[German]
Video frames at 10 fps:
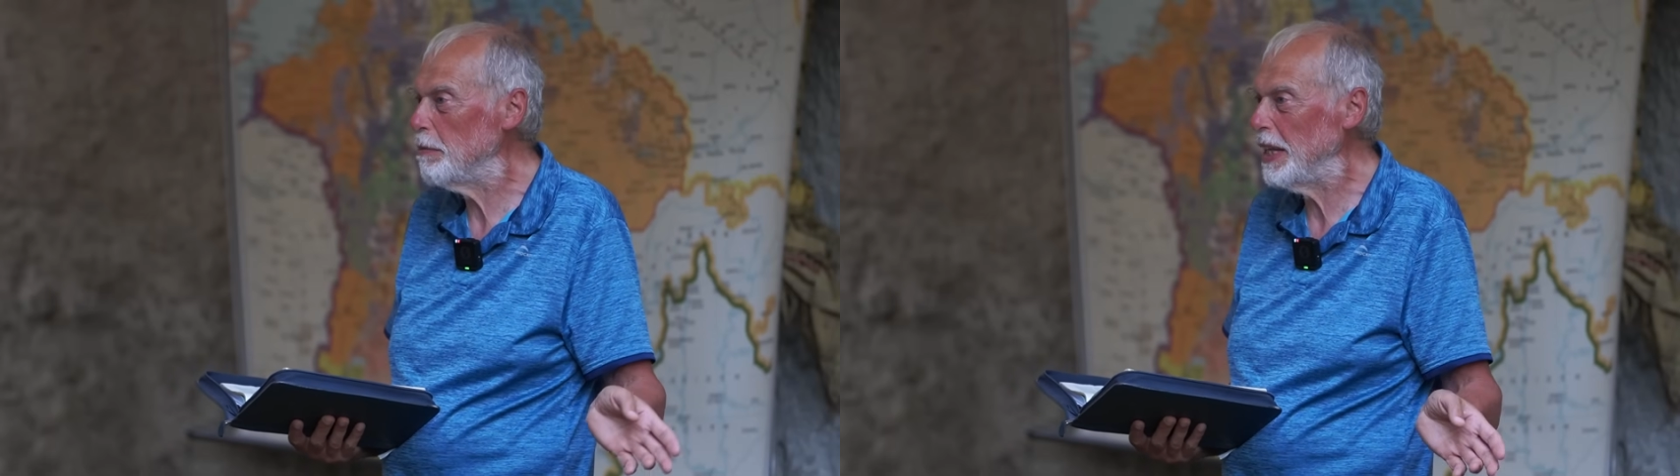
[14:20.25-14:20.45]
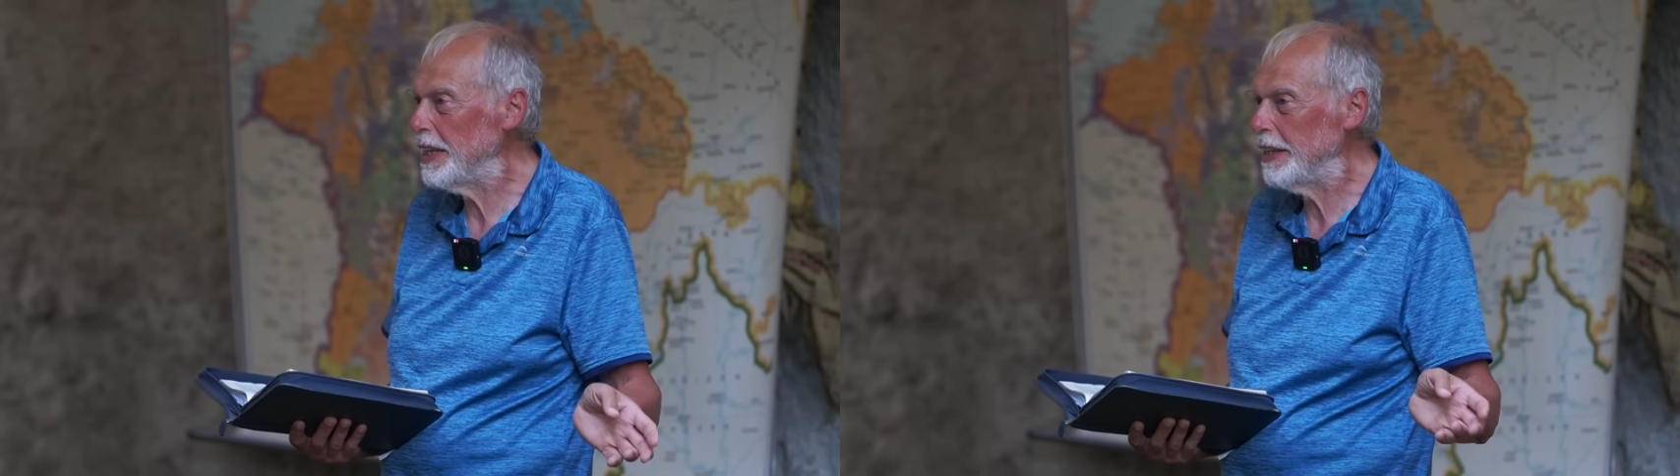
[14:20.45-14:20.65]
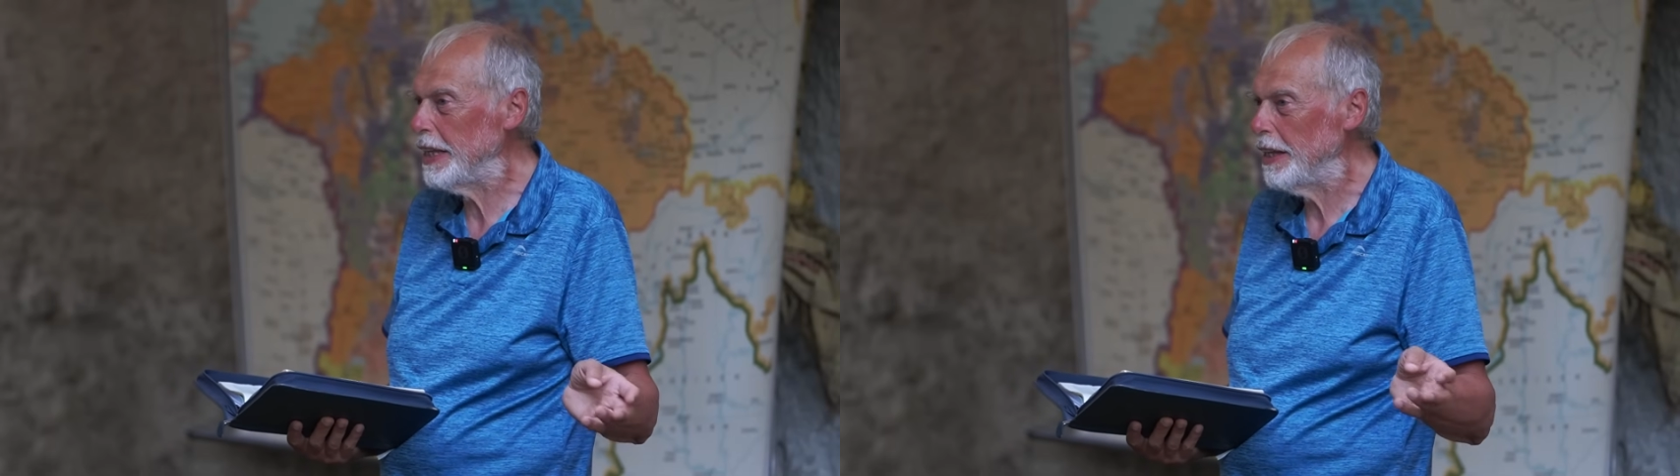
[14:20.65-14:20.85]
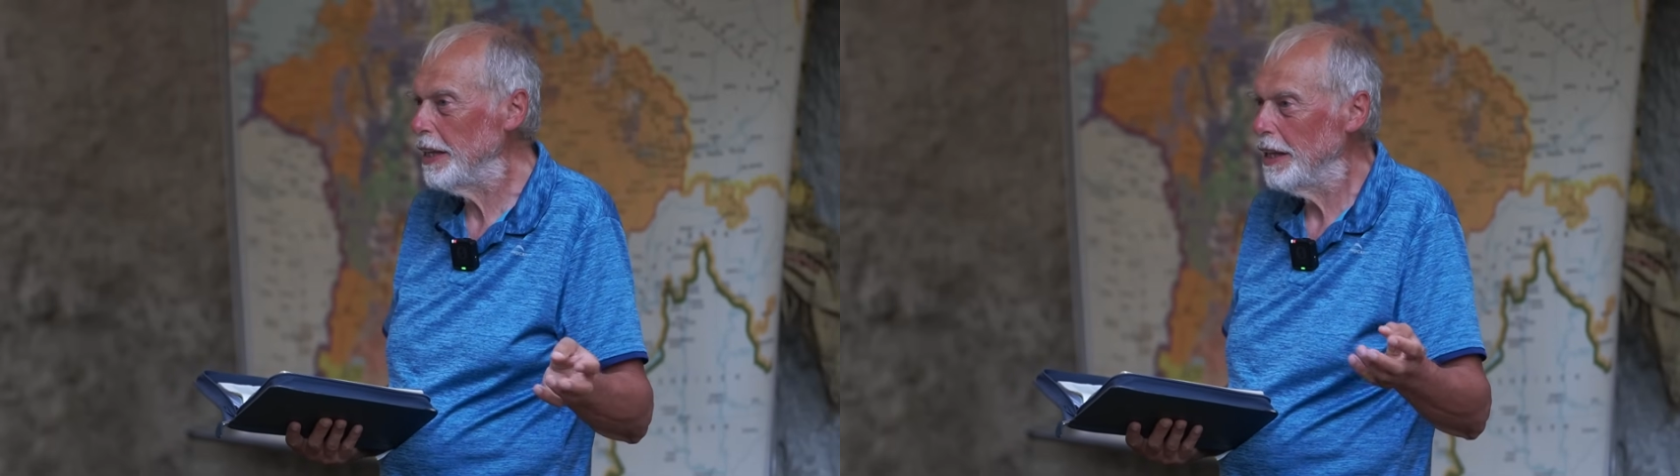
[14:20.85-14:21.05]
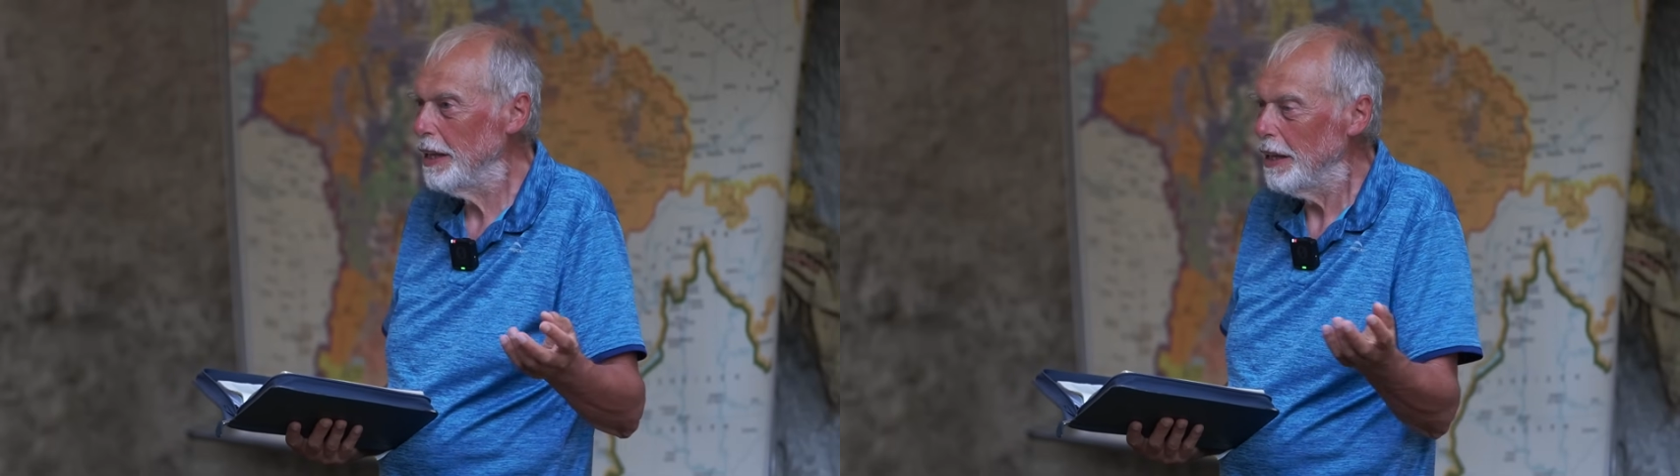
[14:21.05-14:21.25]
mit
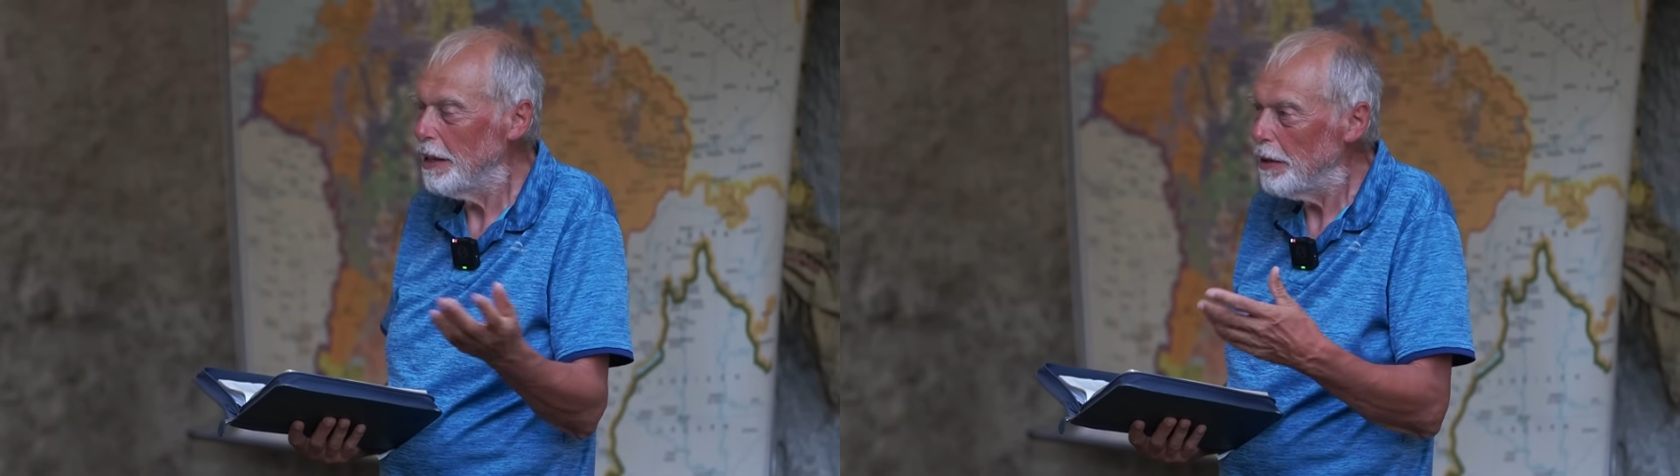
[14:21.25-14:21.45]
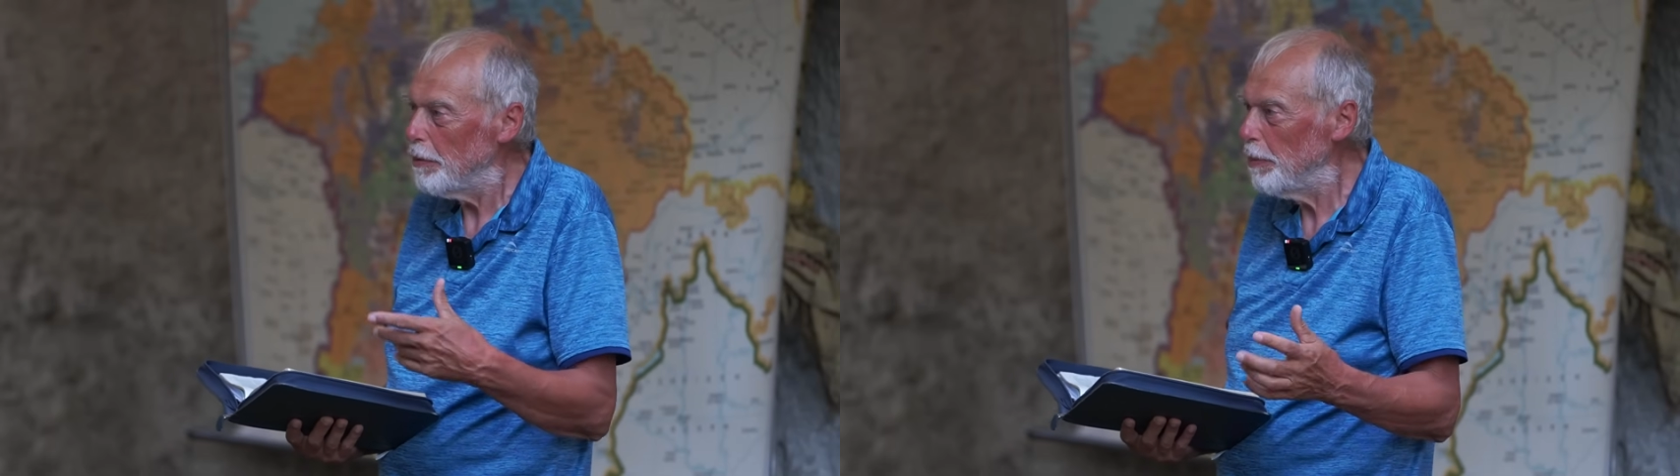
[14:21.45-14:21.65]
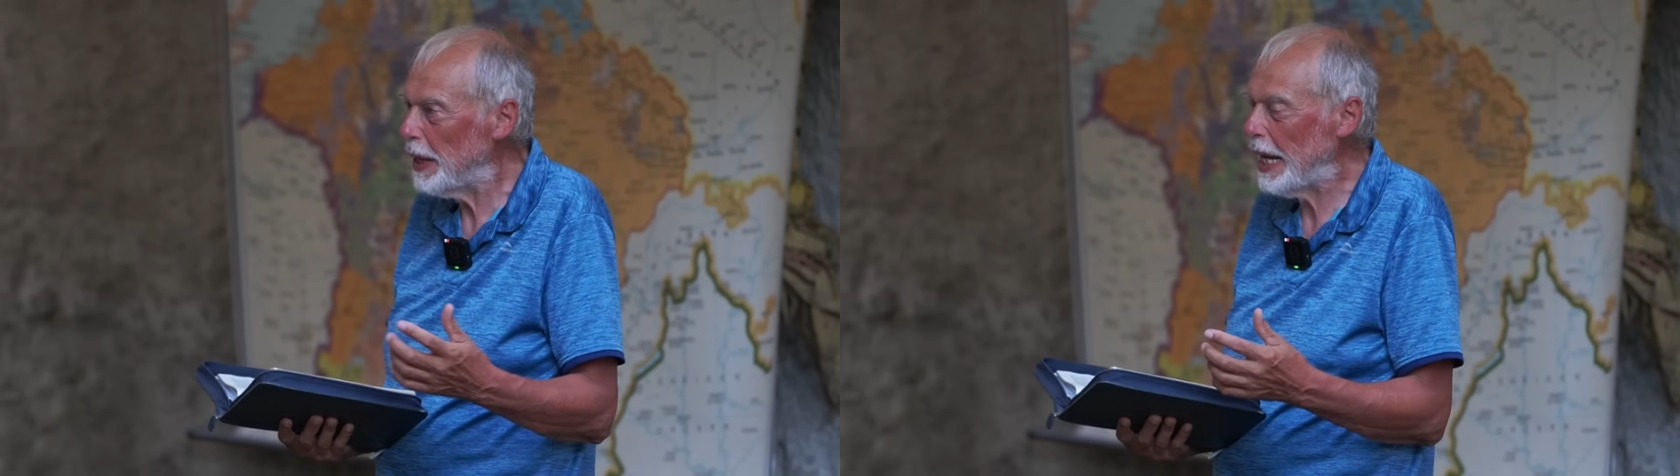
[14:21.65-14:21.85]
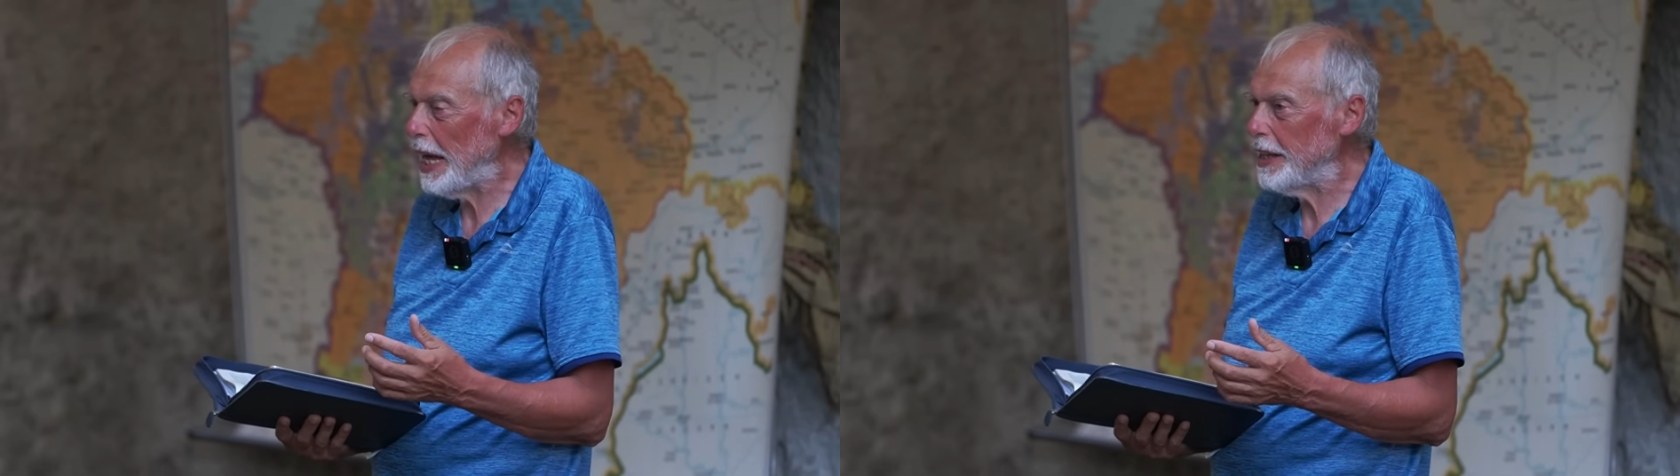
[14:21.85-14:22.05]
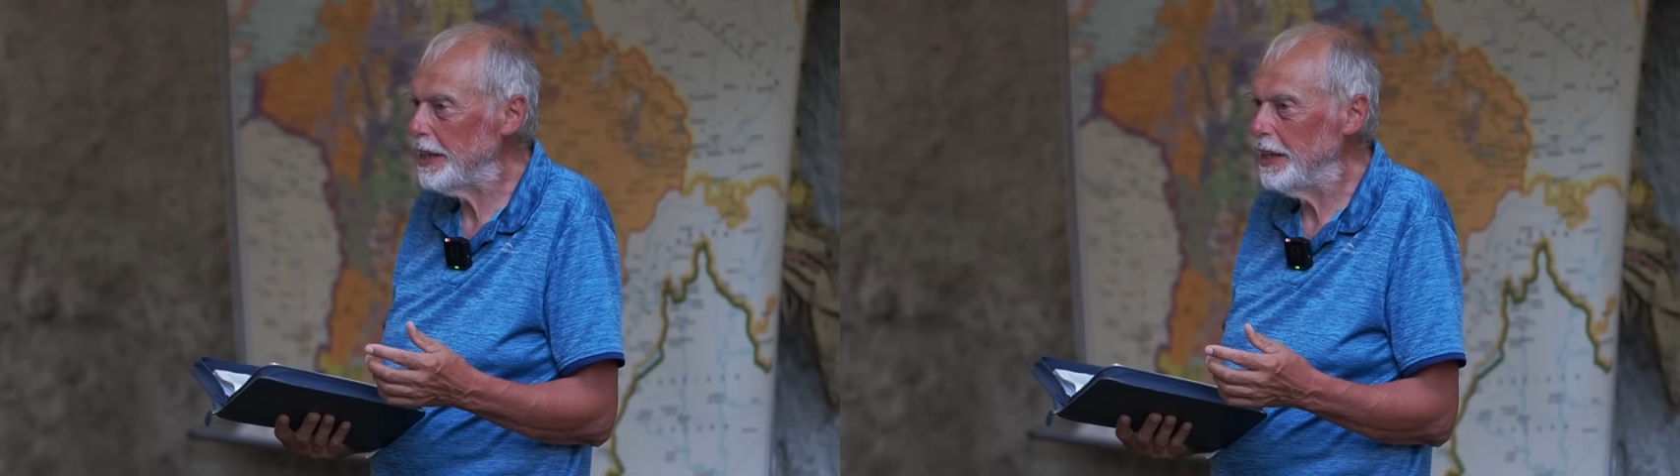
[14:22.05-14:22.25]

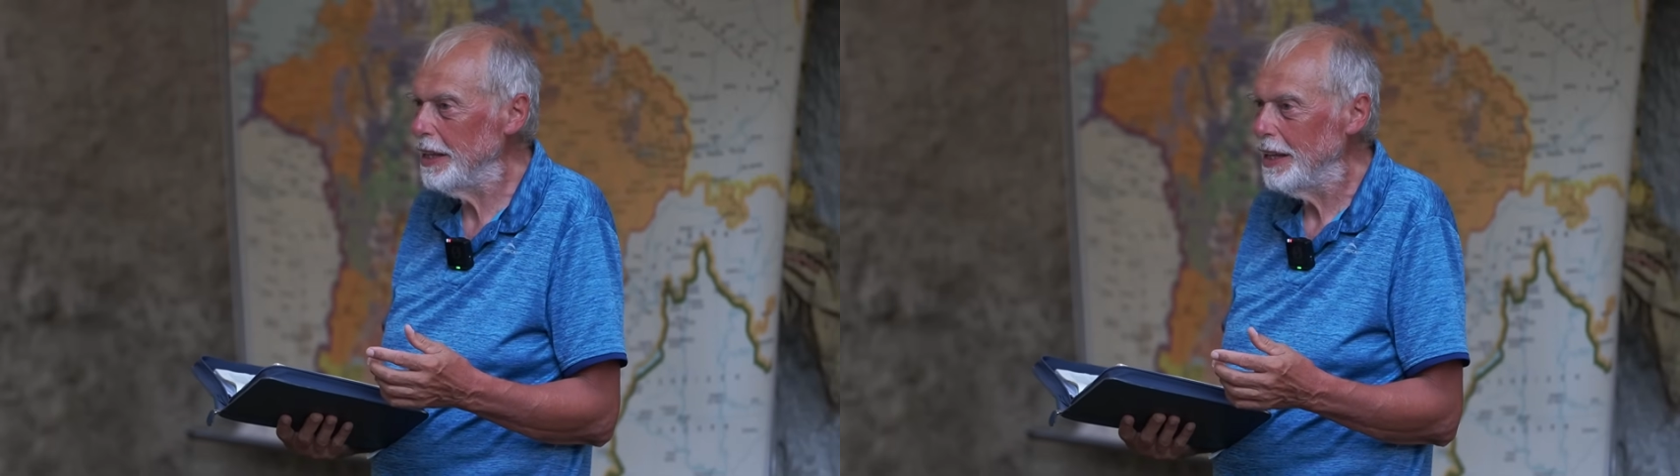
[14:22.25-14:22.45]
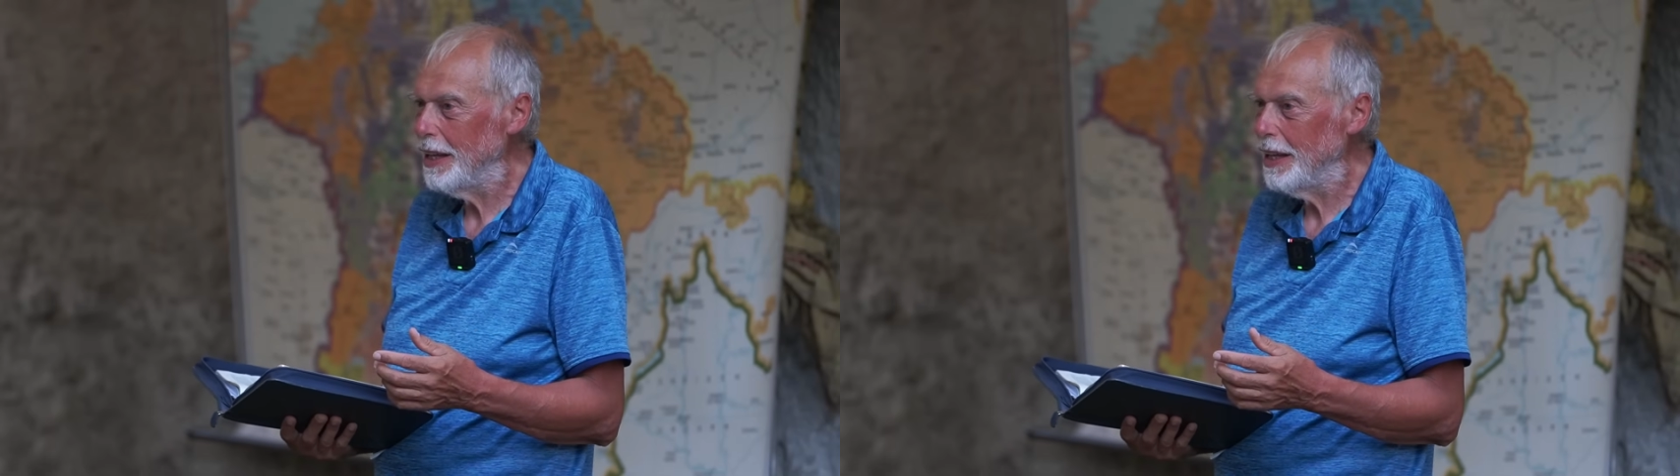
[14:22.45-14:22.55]
begleiten,